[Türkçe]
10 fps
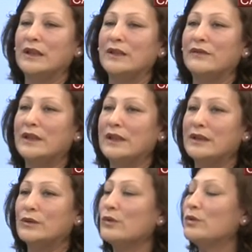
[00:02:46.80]
ve
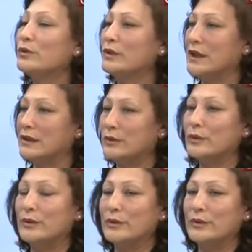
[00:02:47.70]
dostlukla
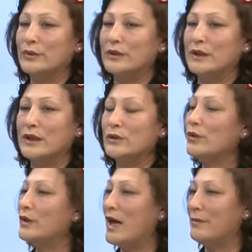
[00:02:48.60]
doluydu.
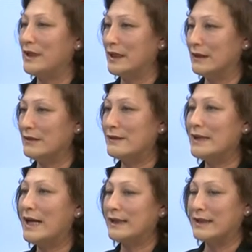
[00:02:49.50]
Çok önemli
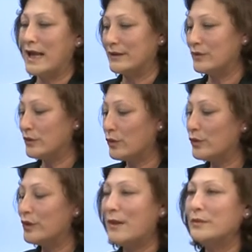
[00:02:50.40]
ziyaretler, çok
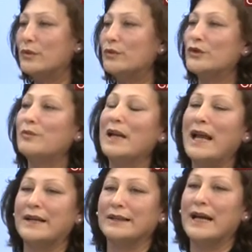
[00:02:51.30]
önemli
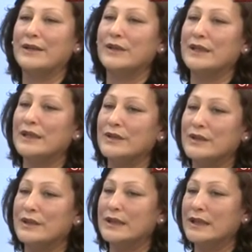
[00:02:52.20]
görüşmeler
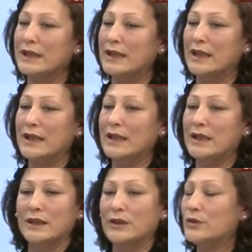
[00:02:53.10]
gerçekleştirdik.
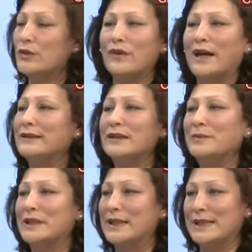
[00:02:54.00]
Çok
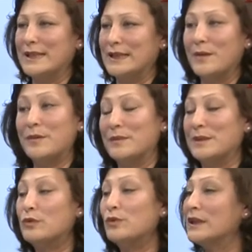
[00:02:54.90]
faydalı bir geziydi
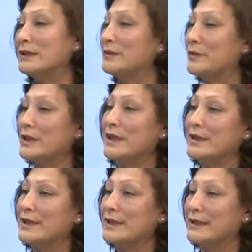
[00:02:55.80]
hepimiz bütün katılımcılar
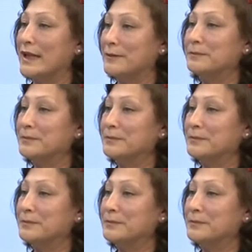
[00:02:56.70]
açısından. Doğru.